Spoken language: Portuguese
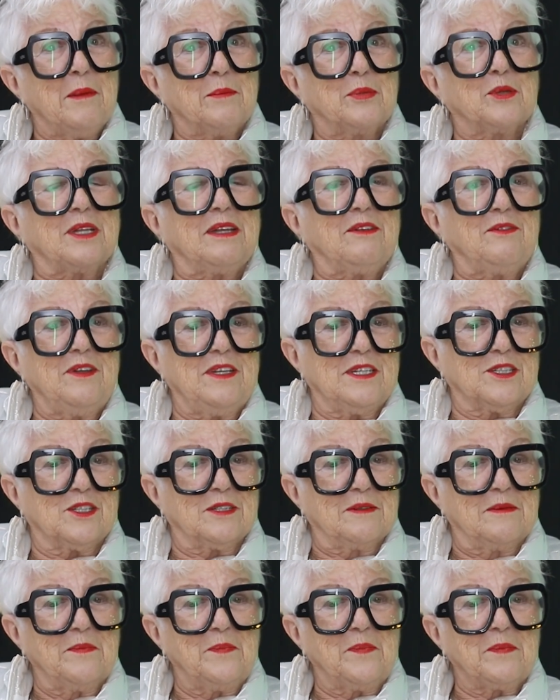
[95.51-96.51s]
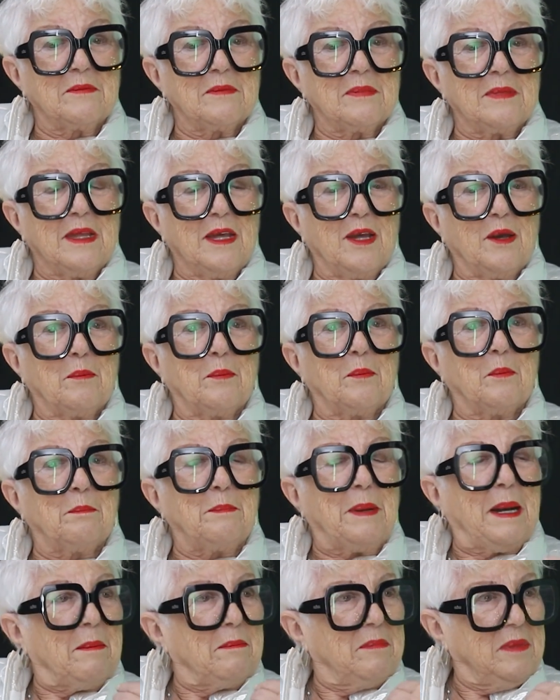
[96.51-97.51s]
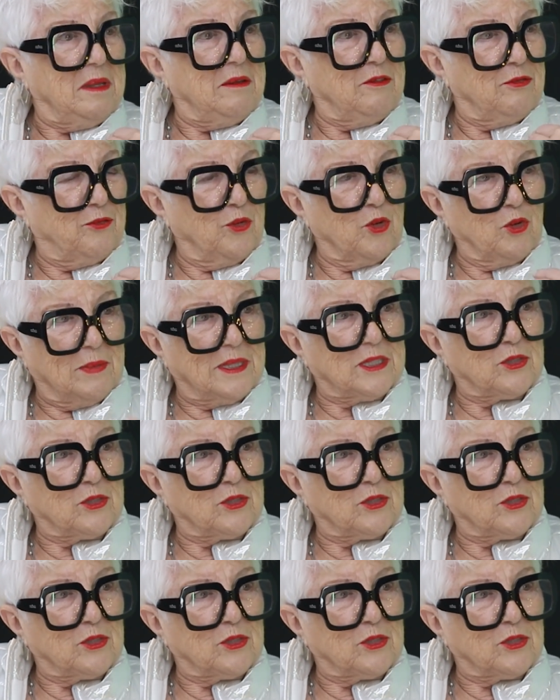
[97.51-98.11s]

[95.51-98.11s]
Porque, veja, para mim foi o